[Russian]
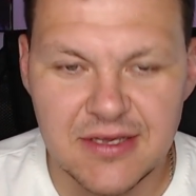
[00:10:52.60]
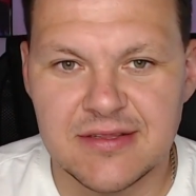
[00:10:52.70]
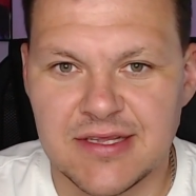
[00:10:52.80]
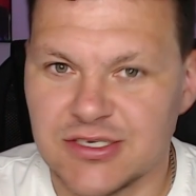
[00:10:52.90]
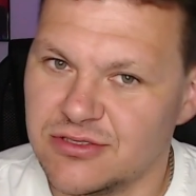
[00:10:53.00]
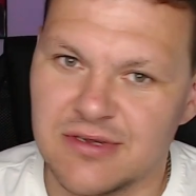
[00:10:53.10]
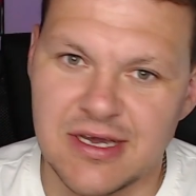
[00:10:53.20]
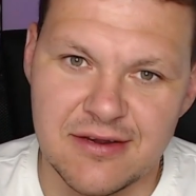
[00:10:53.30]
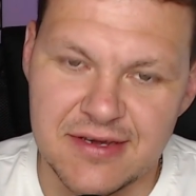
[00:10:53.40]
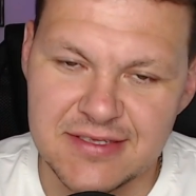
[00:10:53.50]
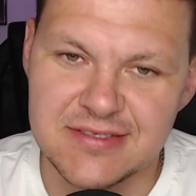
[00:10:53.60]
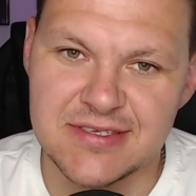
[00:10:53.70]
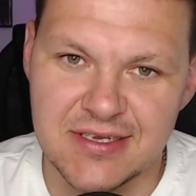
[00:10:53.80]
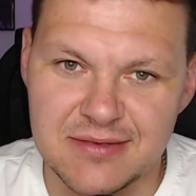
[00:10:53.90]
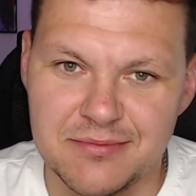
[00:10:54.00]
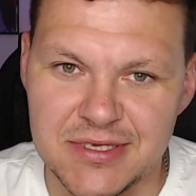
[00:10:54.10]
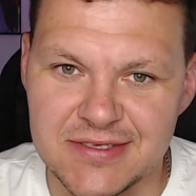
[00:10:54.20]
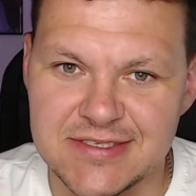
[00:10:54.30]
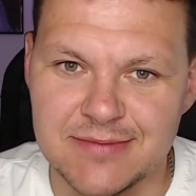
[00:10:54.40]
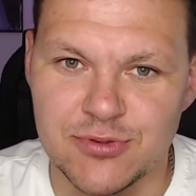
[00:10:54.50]
Так что, как говорится,
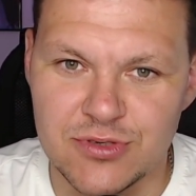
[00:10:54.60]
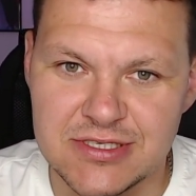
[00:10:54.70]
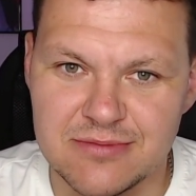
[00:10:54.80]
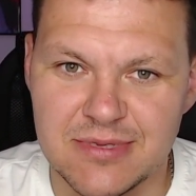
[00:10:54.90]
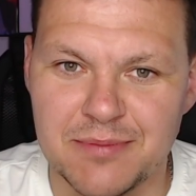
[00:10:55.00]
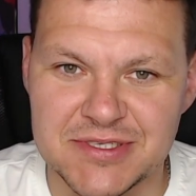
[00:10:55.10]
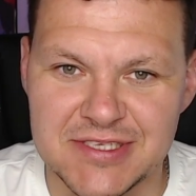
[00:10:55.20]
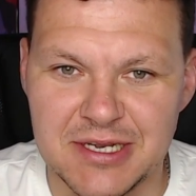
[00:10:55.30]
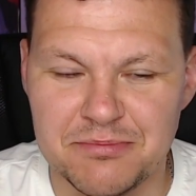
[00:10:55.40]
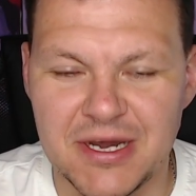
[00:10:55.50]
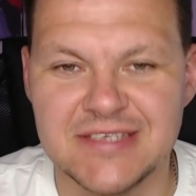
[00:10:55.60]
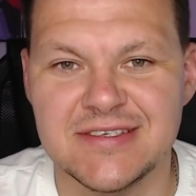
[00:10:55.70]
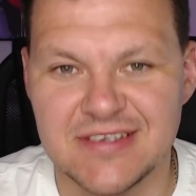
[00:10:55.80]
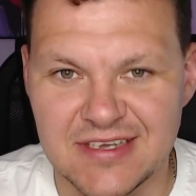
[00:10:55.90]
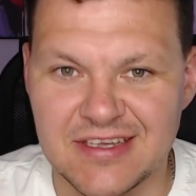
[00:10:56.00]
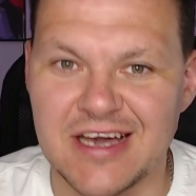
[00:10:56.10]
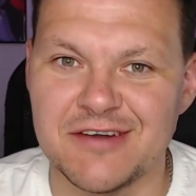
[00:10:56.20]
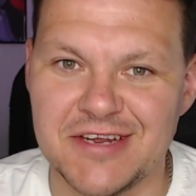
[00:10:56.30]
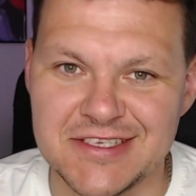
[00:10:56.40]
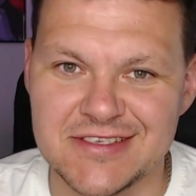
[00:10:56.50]
милости просим позалипать. Как
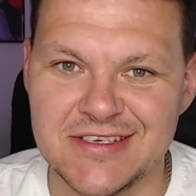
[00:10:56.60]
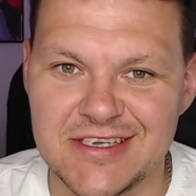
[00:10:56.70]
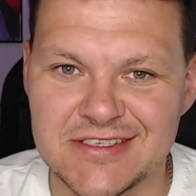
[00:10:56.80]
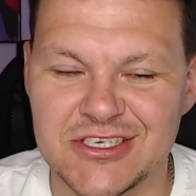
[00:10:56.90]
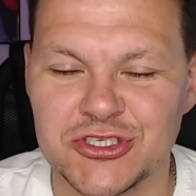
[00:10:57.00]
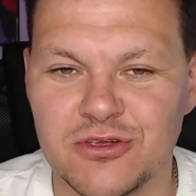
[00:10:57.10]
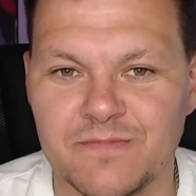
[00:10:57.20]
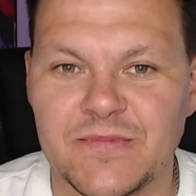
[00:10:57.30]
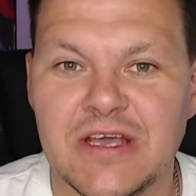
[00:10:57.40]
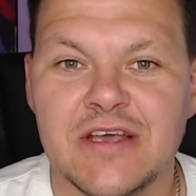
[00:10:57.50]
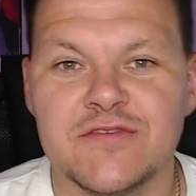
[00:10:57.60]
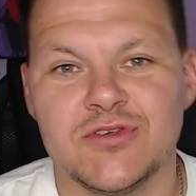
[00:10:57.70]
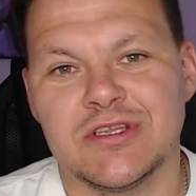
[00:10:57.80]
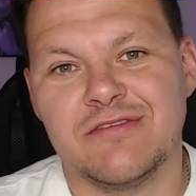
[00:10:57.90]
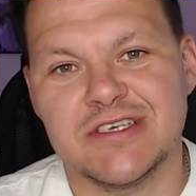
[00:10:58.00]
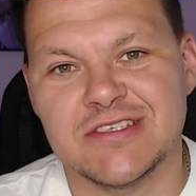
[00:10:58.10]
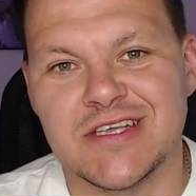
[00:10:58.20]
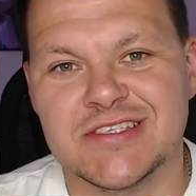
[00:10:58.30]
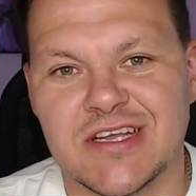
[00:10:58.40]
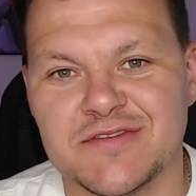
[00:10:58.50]
говорится, есть на что. Все, давайте,
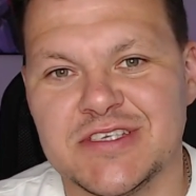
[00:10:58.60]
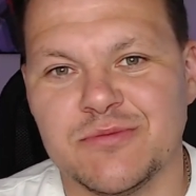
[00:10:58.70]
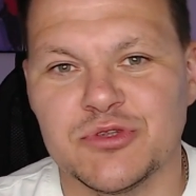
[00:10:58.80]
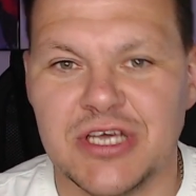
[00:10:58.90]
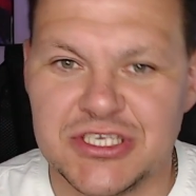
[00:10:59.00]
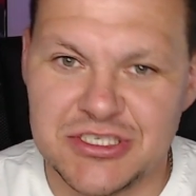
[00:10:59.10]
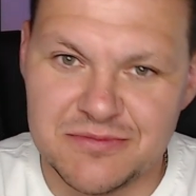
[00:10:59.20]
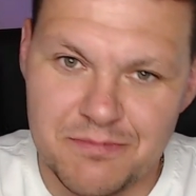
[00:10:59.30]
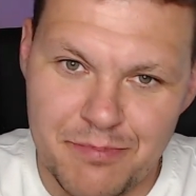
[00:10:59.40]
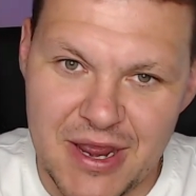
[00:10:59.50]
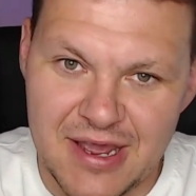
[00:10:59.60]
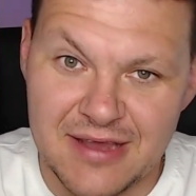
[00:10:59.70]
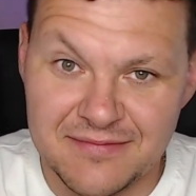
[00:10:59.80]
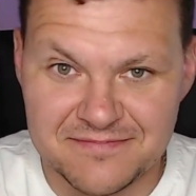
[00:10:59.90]
Достар, всем удачи, пока.